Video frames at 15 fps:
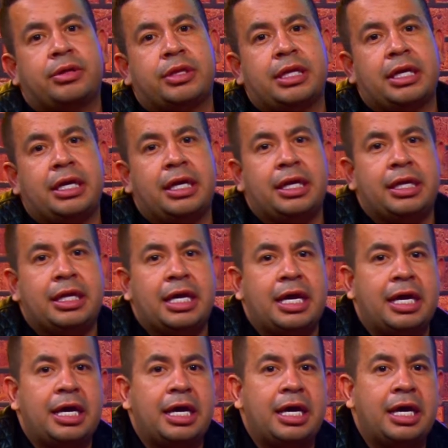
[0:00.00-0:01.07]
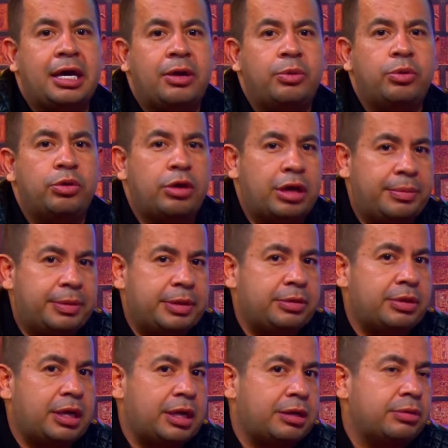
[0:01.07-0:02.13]
tenía a Julio
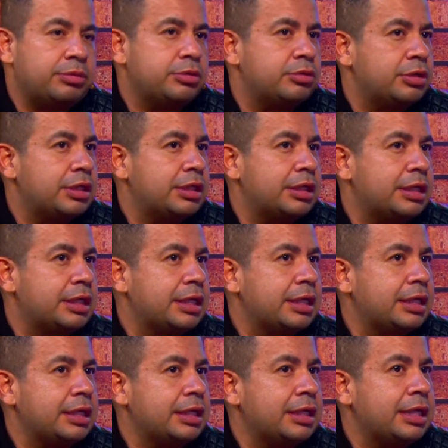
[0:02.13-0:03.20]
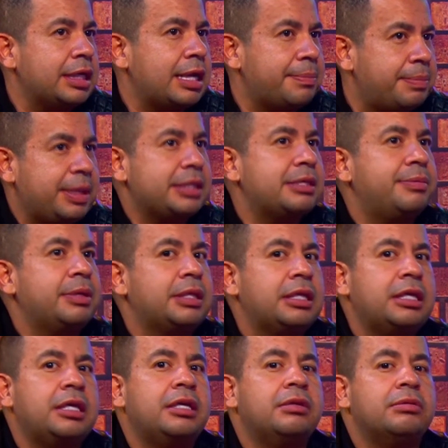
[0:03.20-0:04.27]
Aramillo, a Robinson en, la empresa
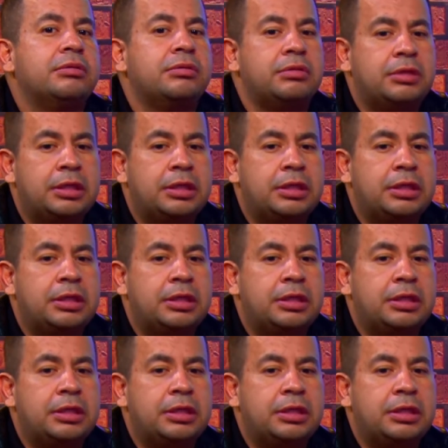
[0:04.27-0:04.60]
metido,